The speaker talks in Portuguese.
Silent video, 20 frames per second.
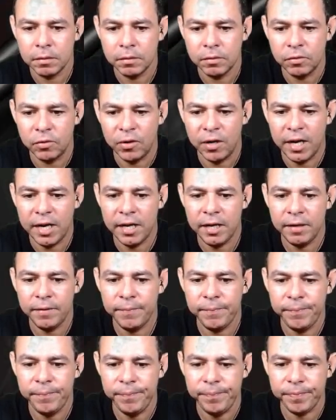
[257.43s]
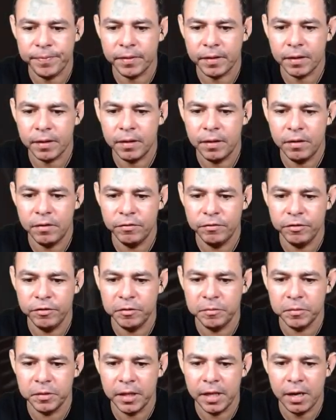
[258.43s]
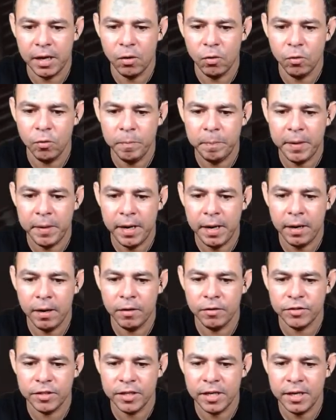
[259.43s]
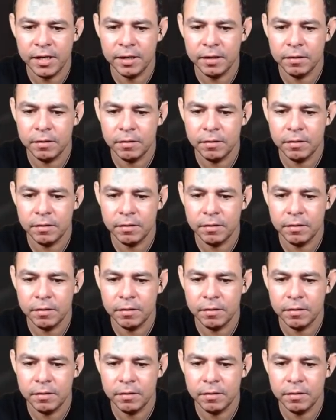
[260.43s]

Não é? Então vamos lá. Opa, já?